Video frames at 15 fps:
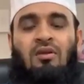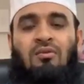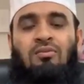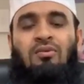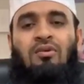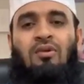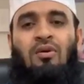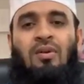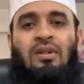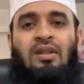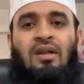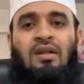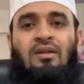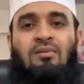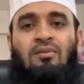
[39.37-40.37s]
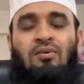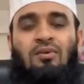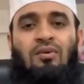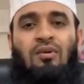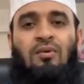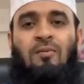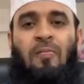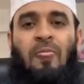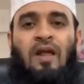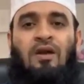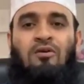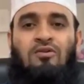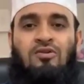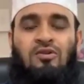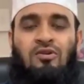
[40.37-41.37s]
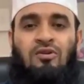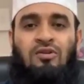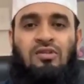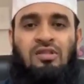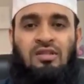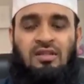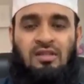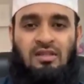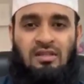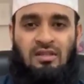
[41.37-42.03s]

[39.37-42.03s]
কারণ পুরো রমাদানের মূল আকর্ষণ হচ্ছে